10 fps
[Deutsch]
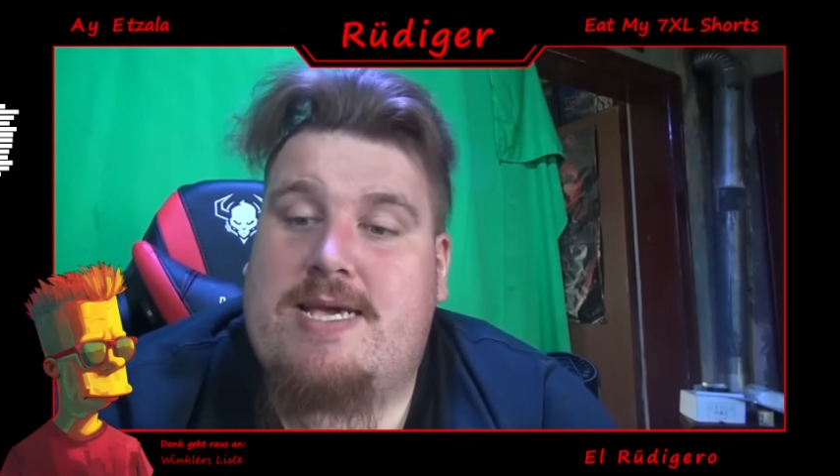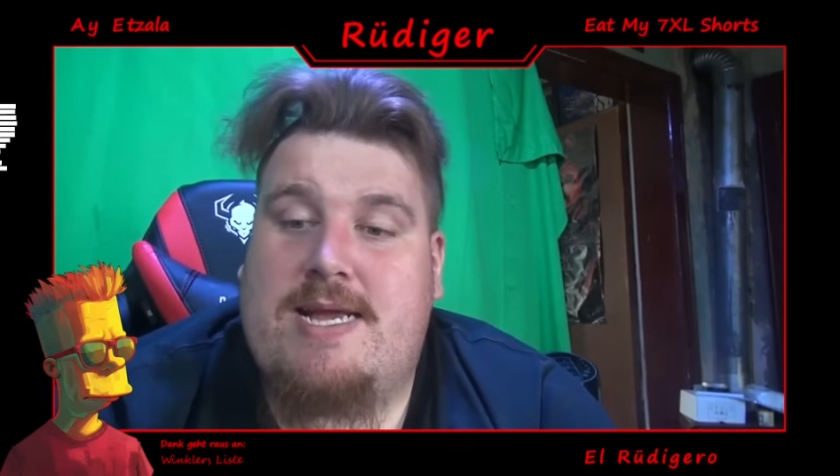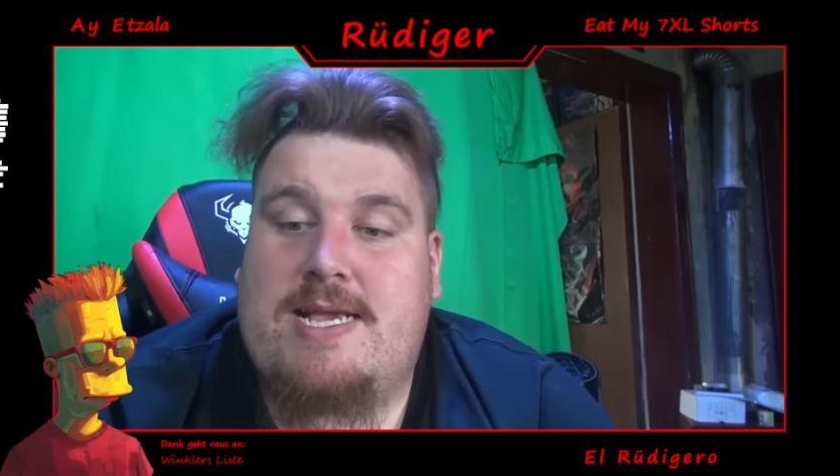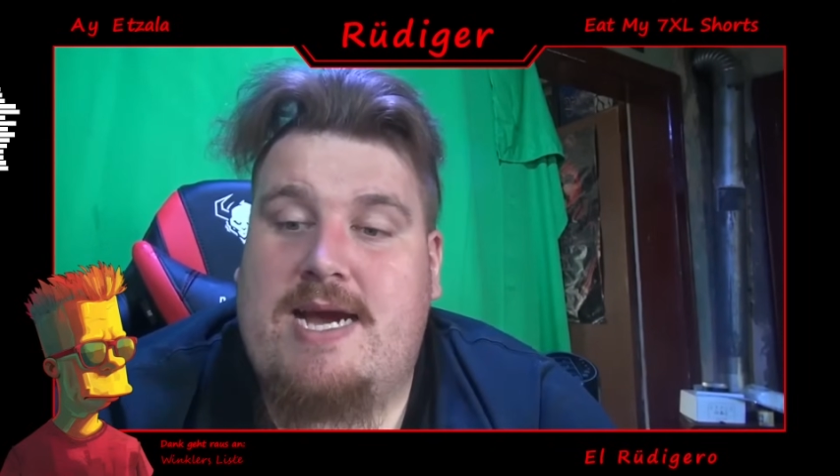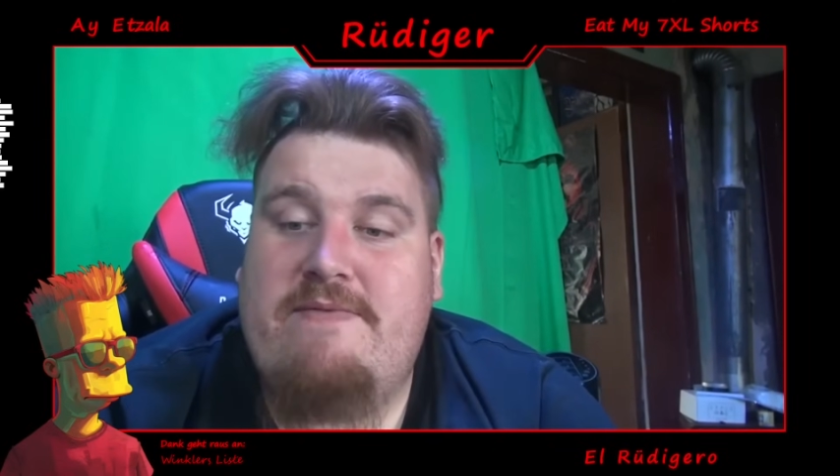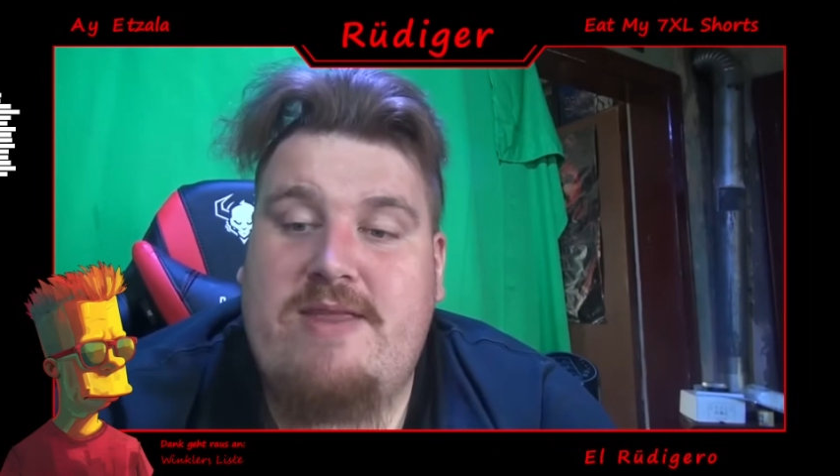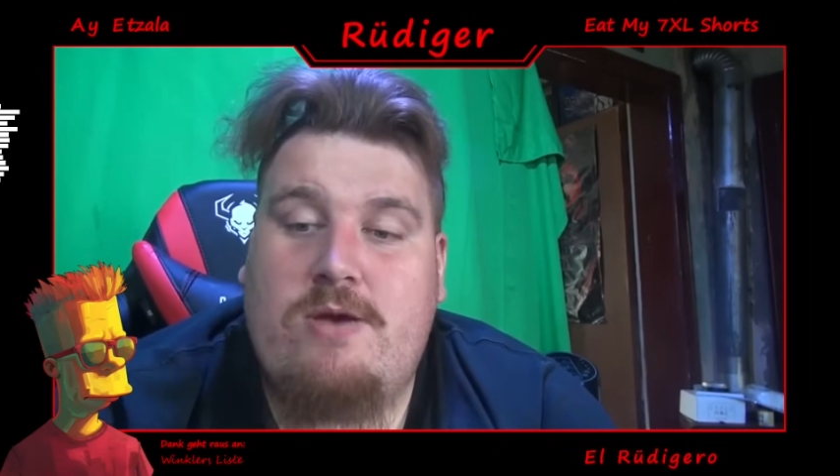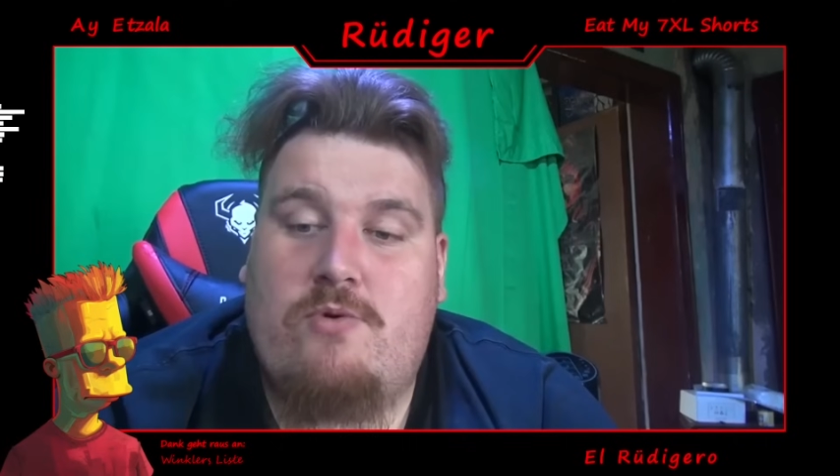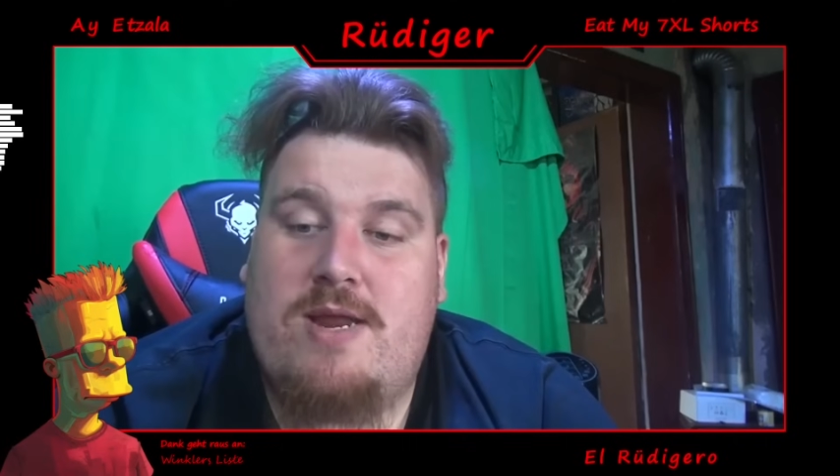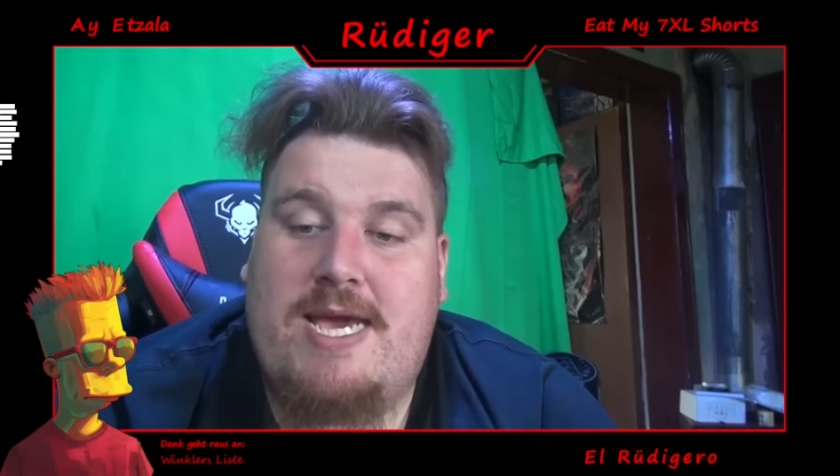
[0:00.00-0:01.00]
Ich kann kein
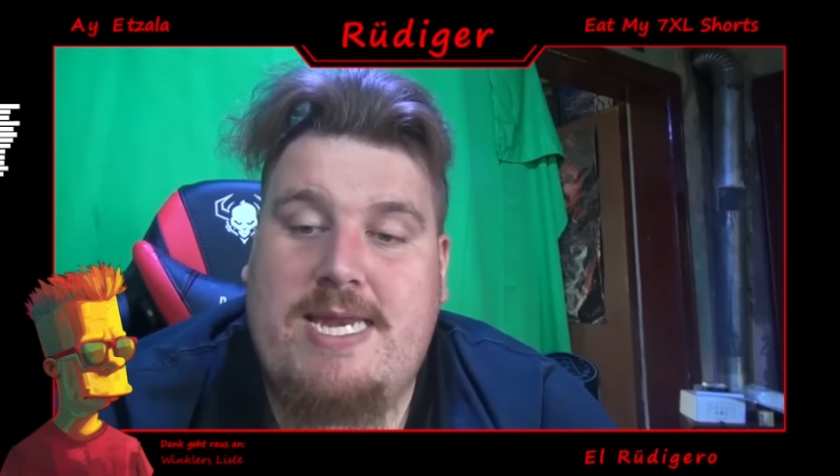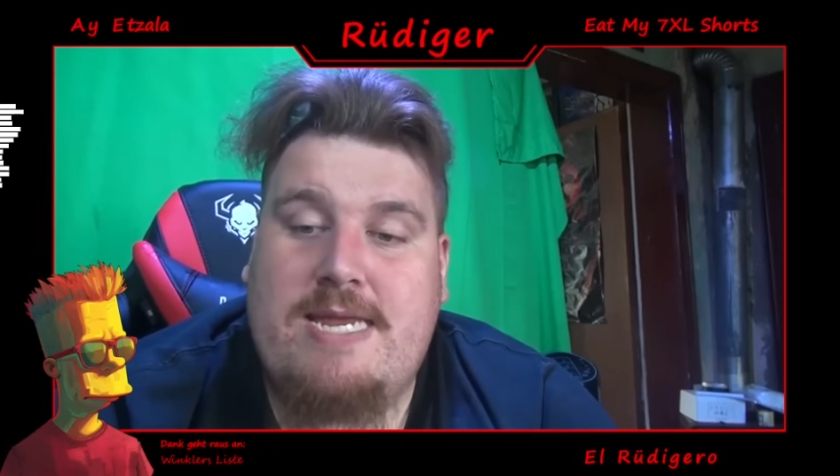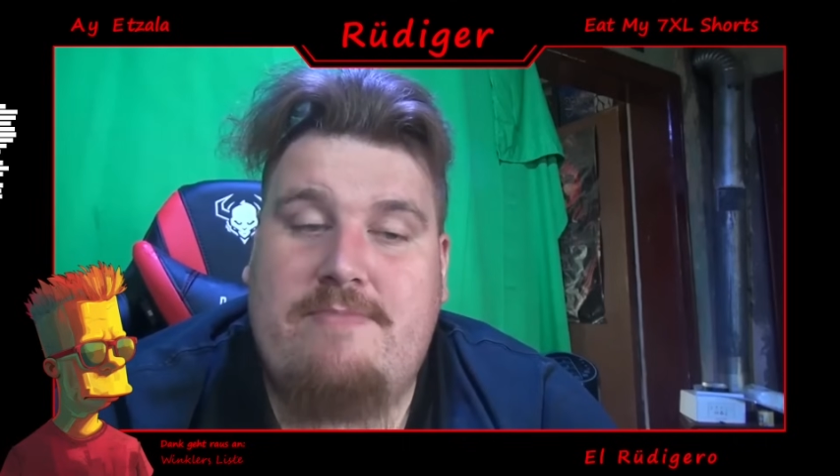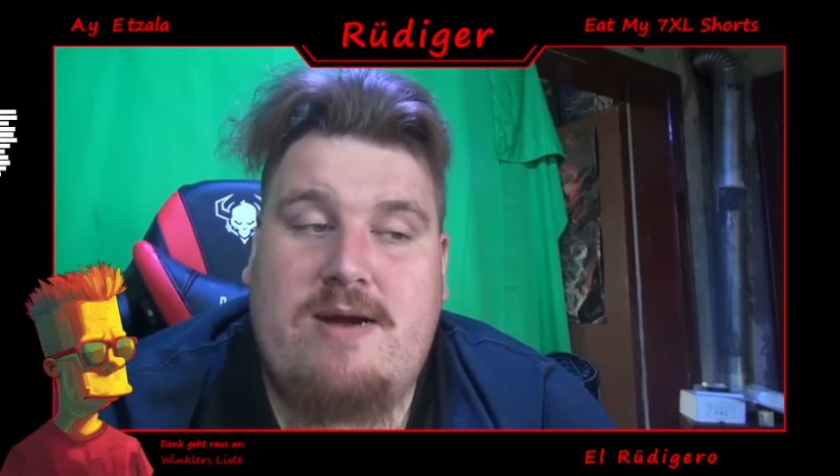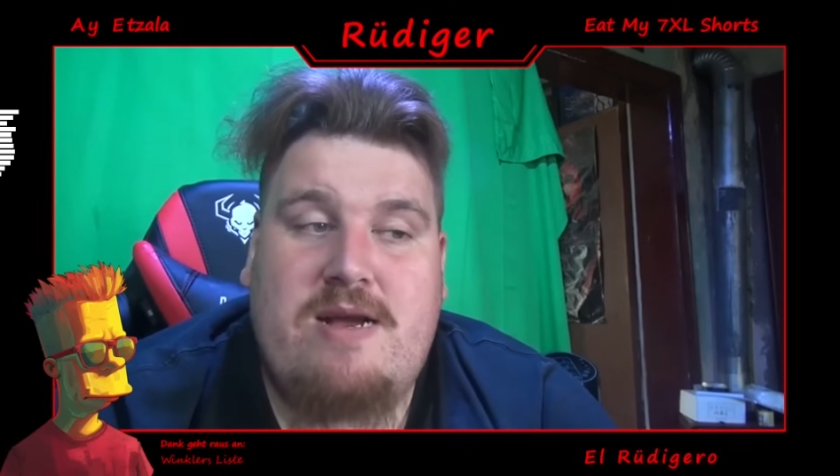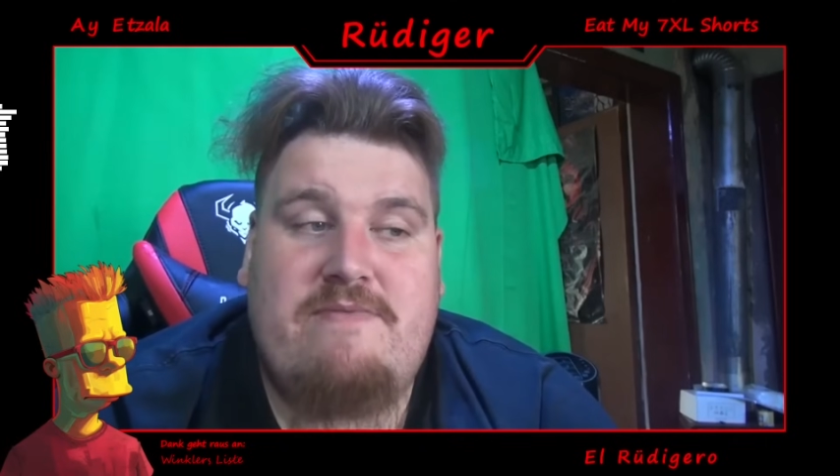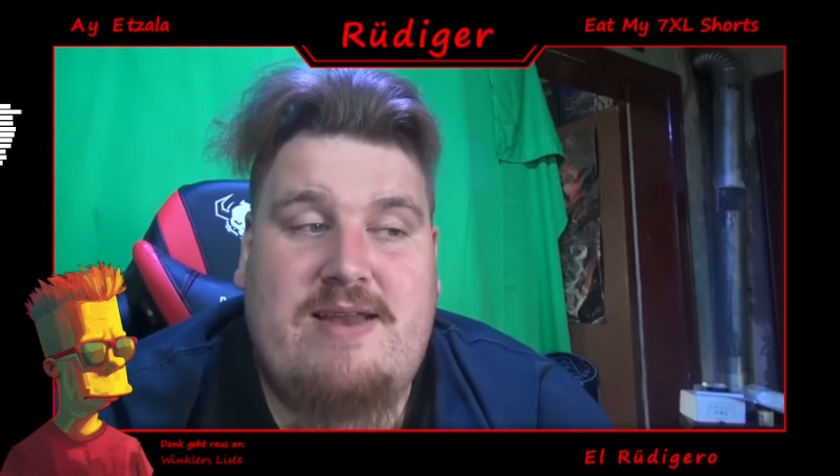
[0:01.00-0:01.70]
Video ohne Hater machen,